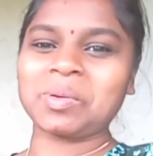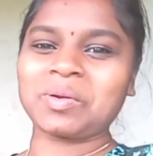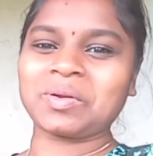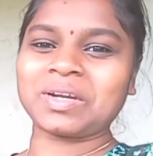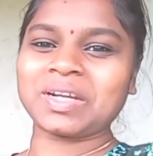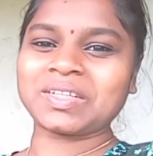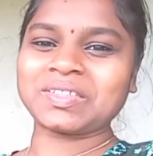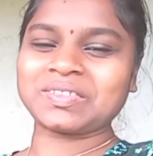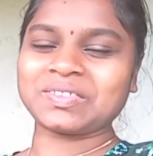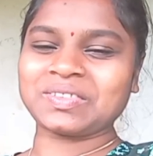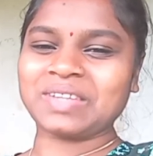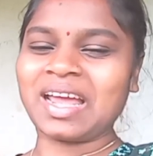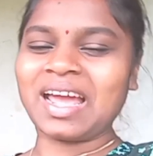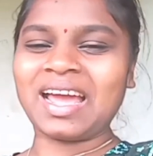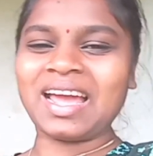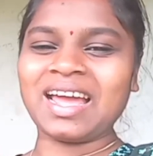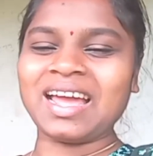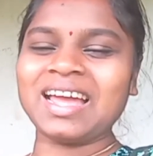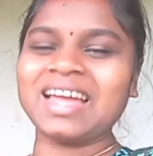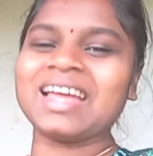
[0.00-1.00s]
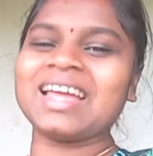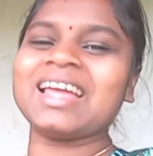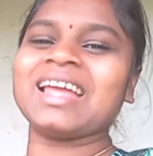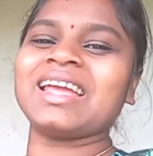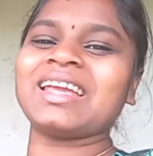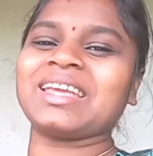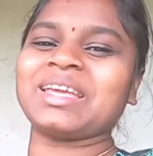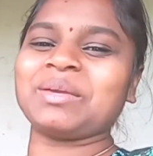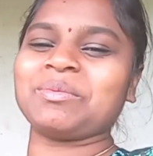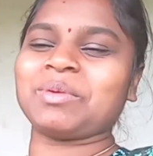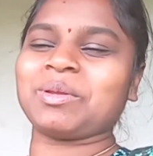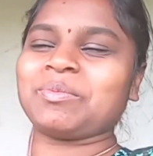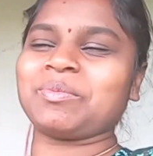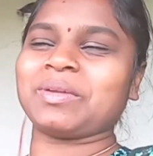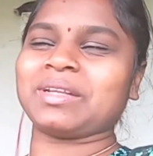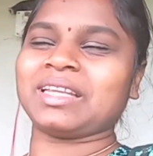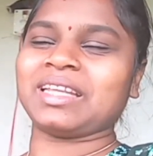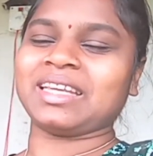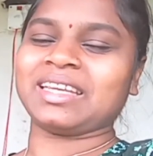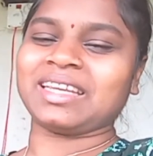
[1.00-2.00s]
लोग ने सुना कि मेरे
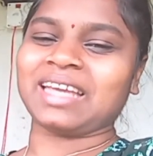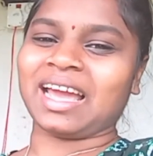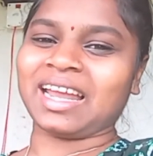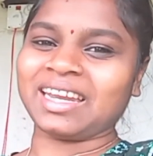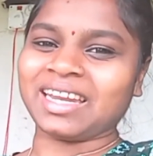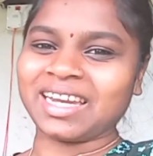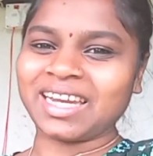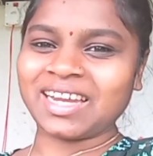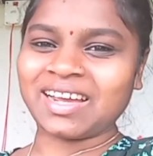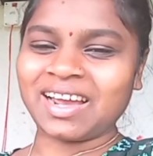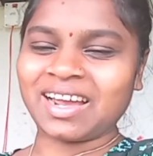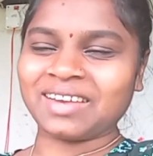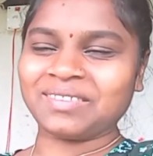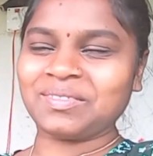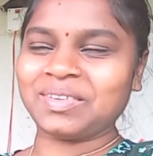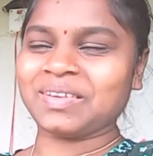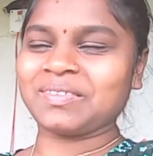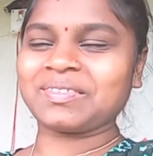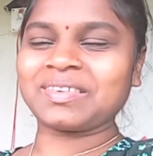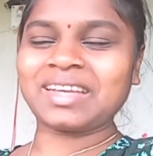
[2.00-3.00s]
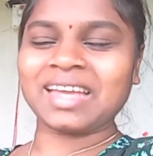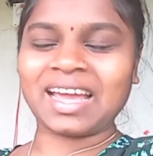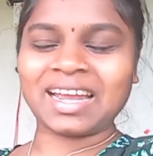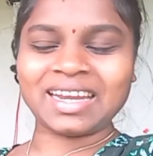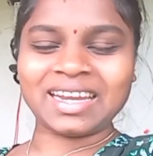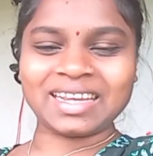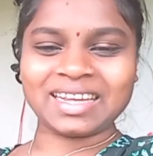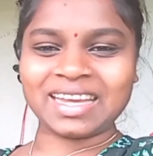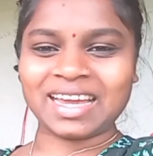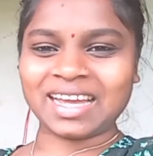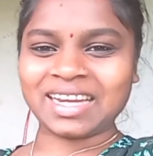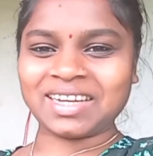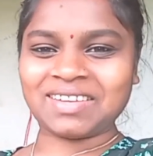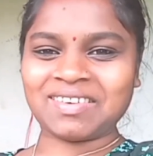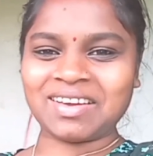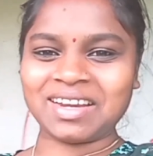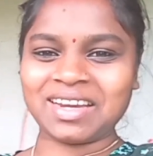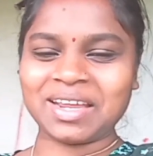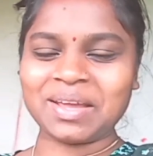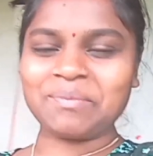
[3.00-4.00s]
पति क्या लेने मतलब क्या लेके आने
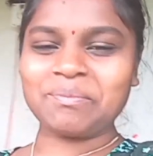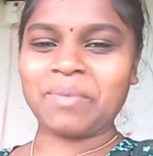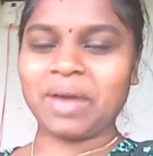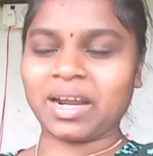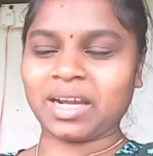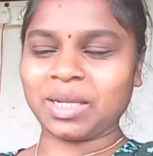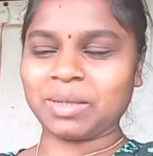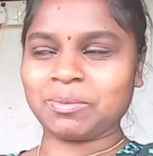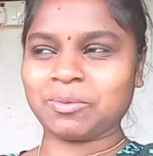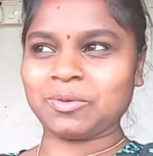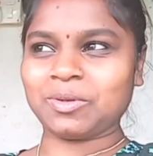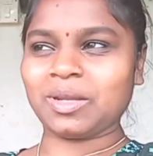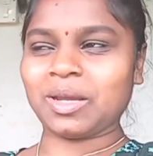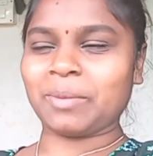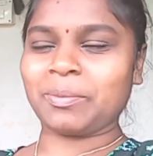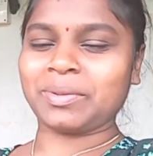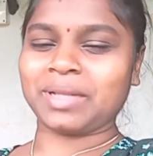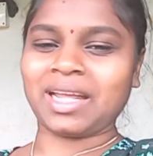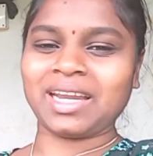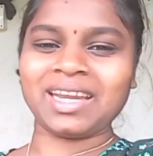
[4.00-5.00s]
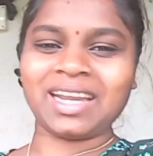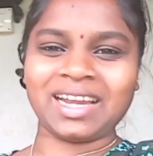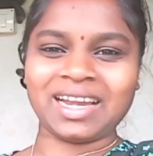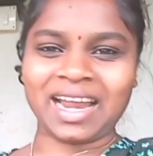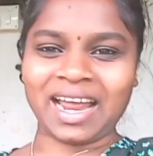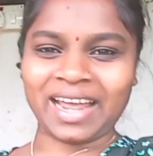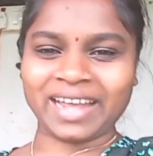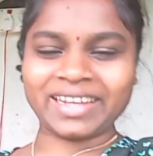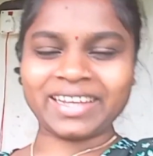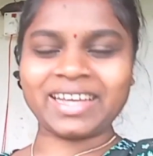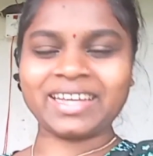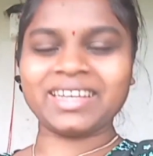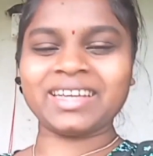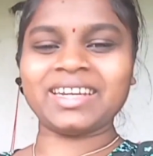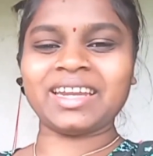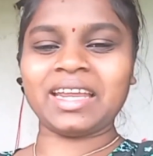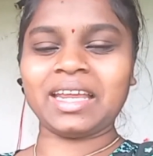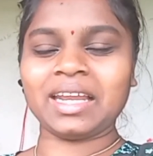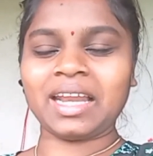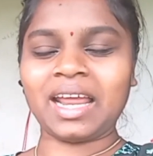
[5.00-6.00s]
वाले हैं पानी पूरी आप पता नहीं लाएंगे कि
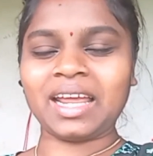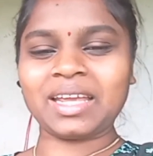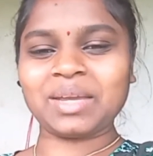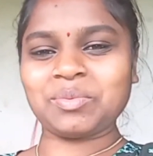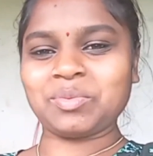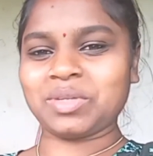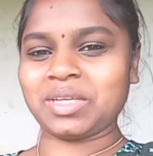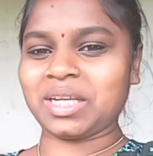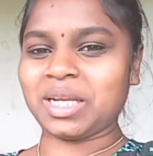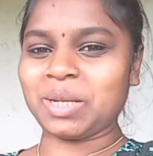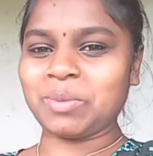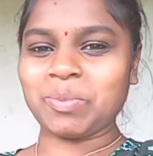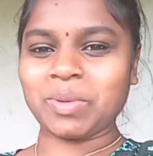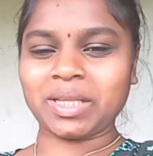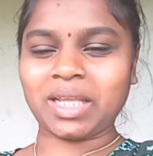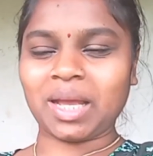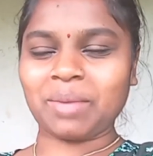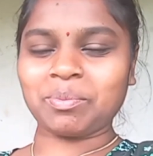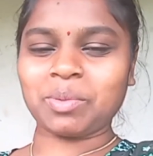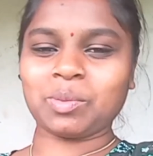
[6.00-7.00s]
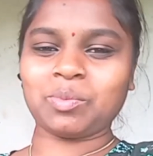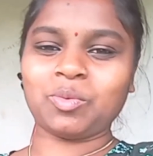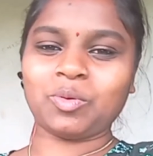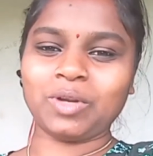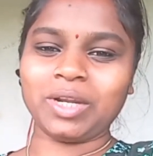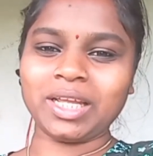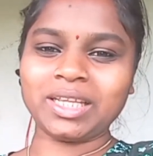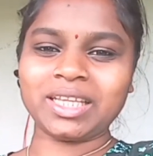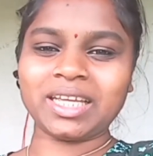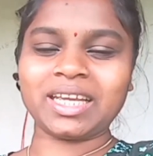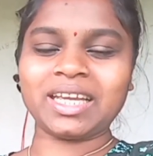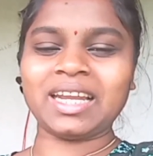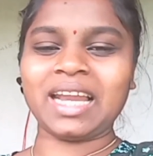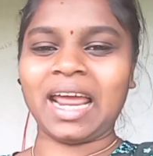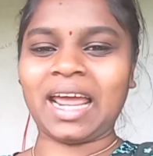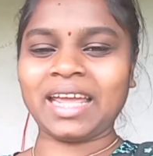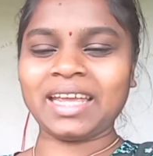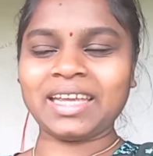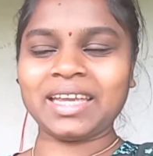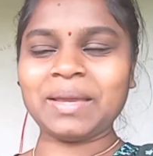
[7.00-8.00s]
नहीं लाएंगे मुझे नहीं पता पर बोले थे कि
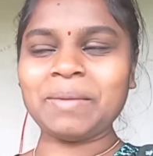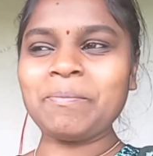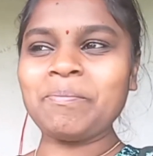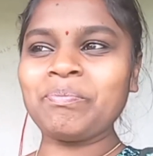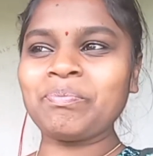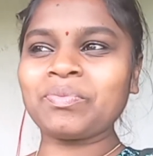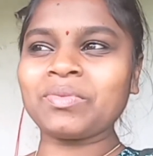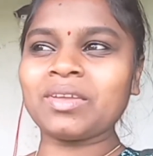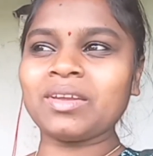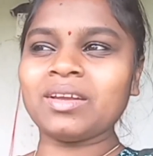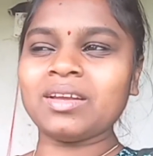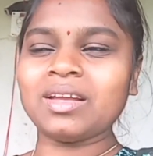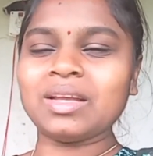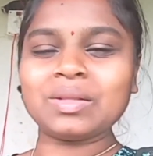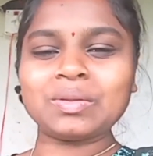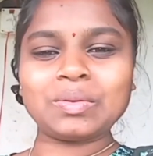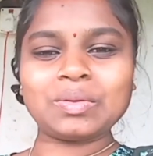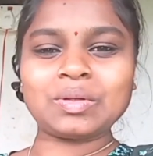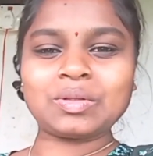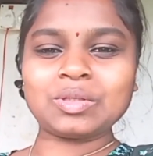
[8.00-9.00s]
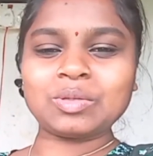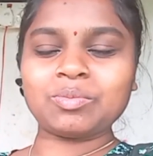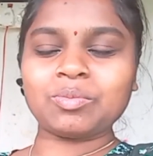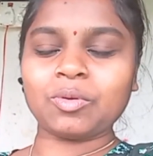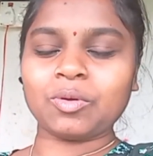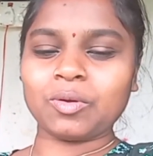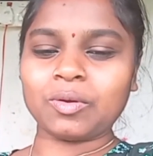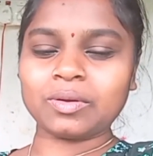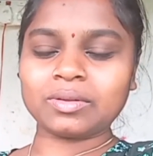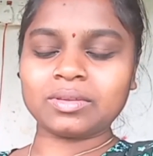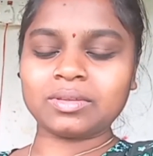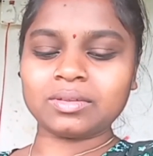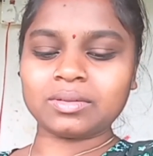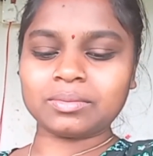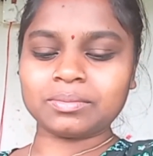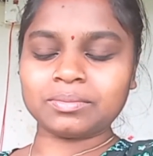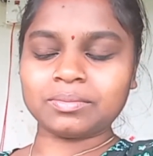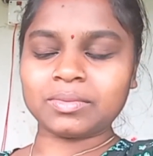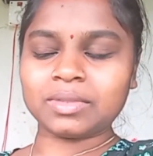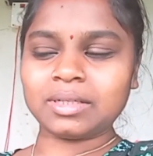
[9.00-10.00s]
लाएंगे तो दोस्तों बहुत
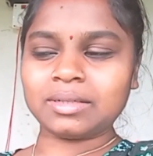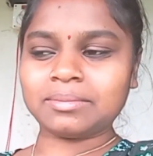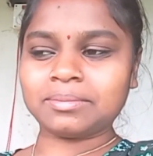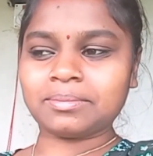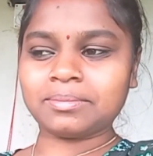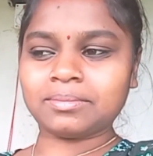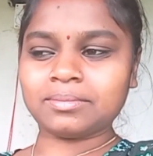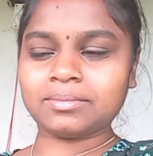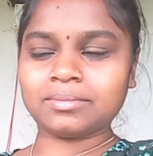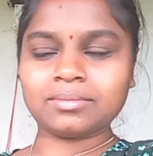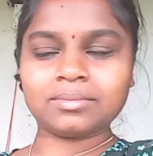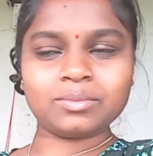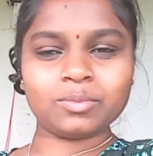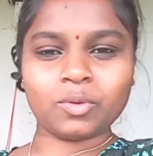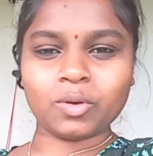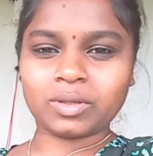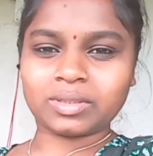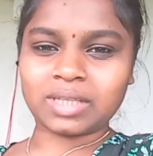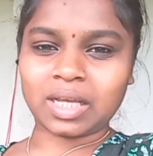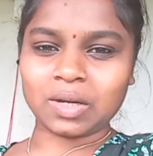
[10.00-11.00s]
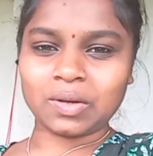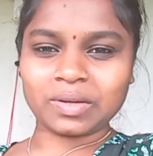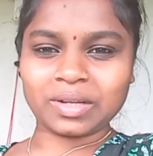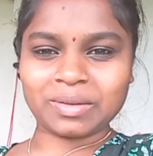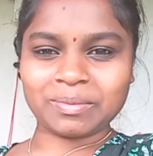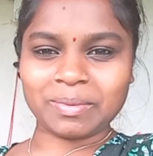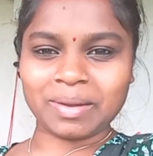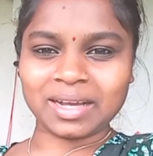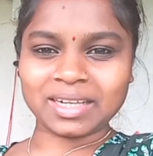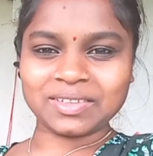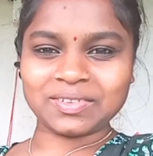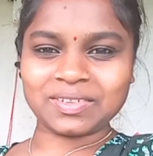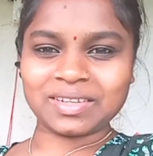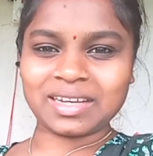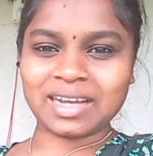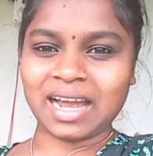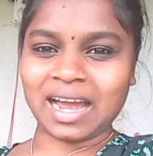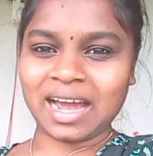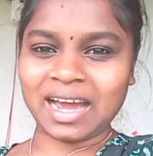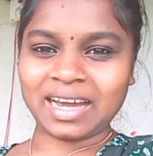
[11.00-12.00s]
मतलब बहुत सालों के बाद जो
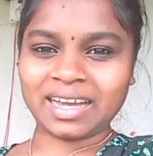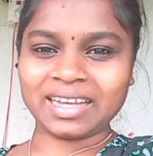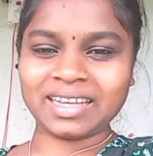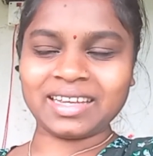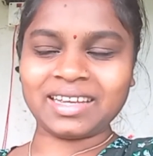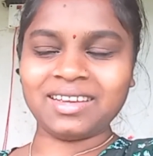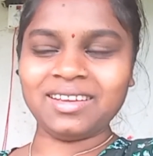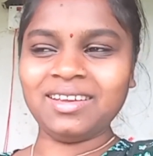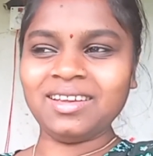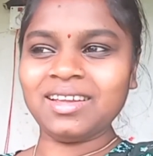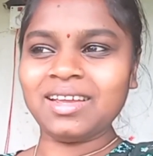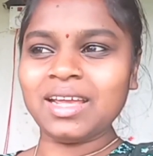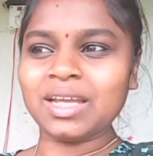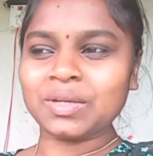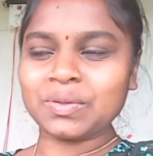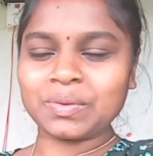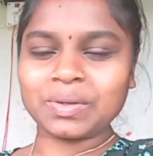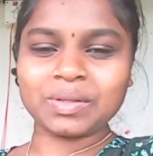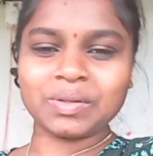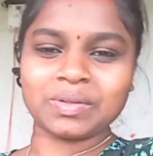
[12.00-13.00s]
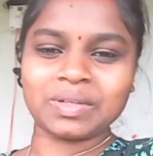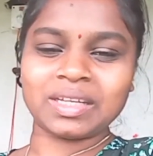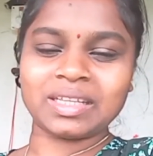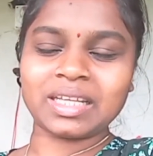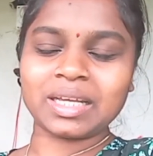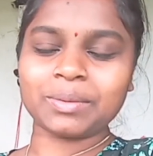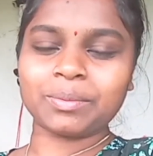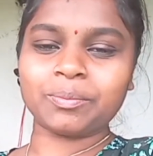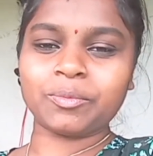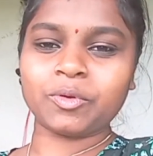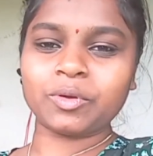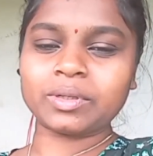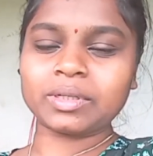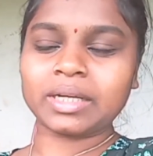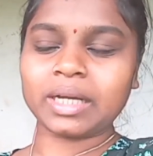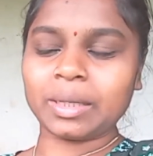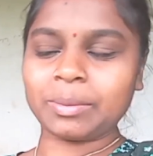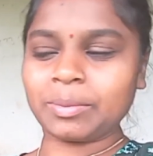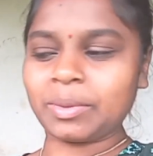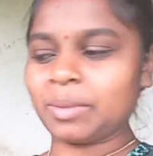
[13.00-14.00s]
कि खाएंगे क्योंकि दोस्तों इधर बहुत
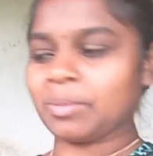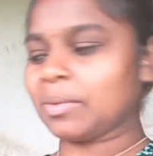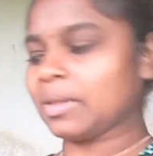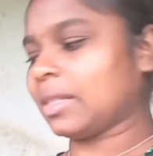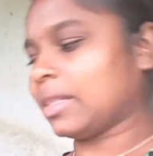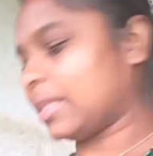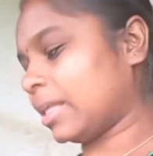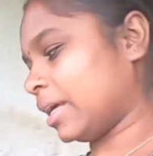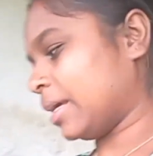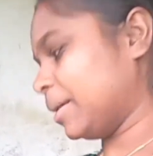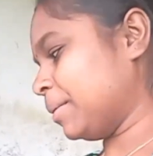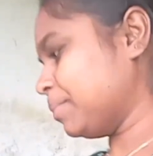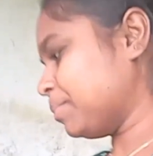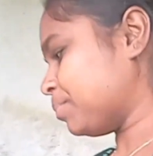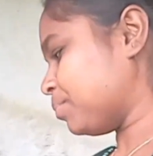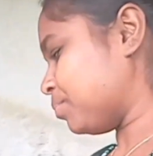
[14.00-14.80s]
कम ही मिलता है